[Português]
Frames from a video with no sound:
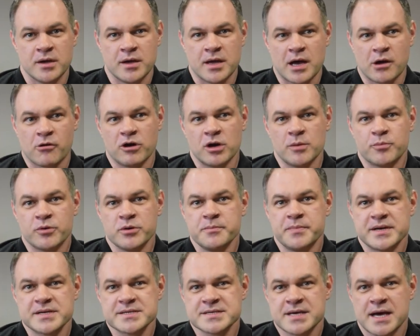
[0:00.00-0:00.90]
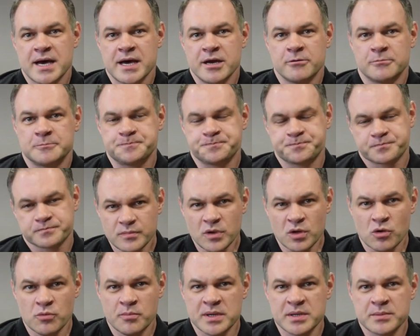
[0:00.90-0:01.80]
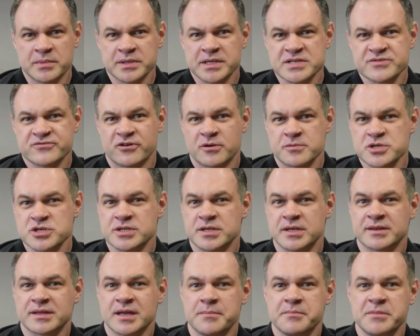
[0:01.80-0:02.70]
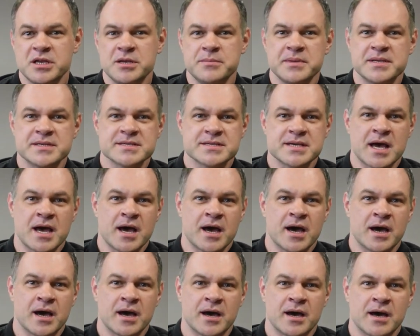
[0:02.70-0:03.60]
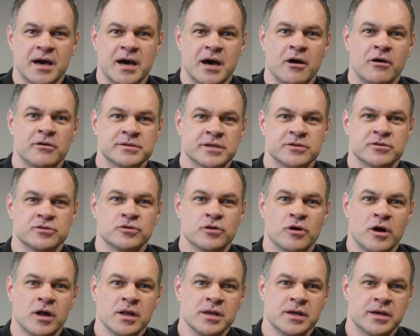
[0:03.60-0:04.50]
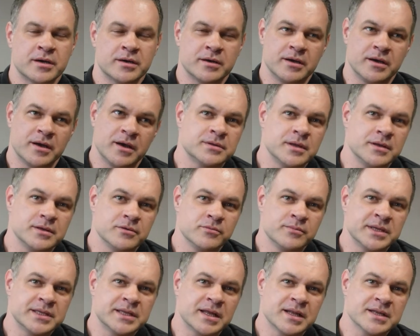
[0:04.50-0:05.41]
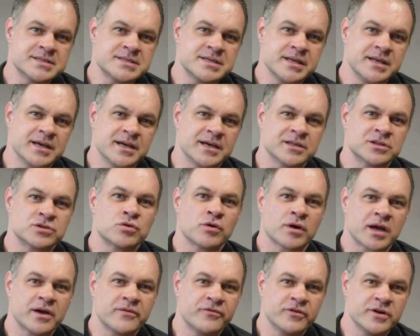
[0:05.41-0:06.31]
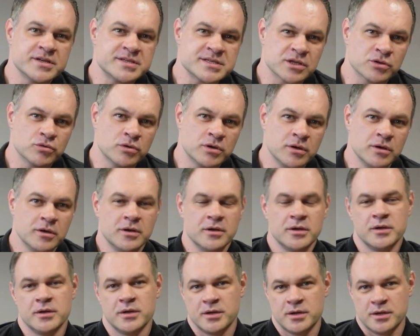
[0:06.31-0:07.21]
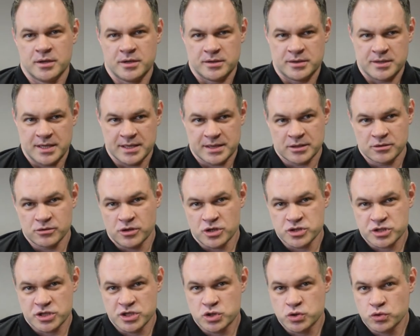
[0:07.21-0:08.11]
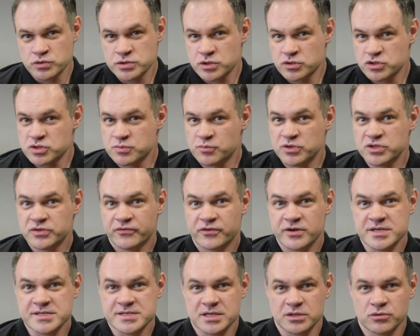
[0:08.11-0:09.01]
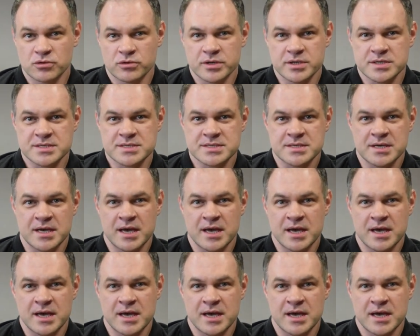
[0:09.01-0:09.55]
Agora, para o empresário, uma, uma, das formas de tentar minimizar a, a alta do dólar, uma delas seria trocar fornecedor. Então, lógico que a gente usa hoje muito fornecedores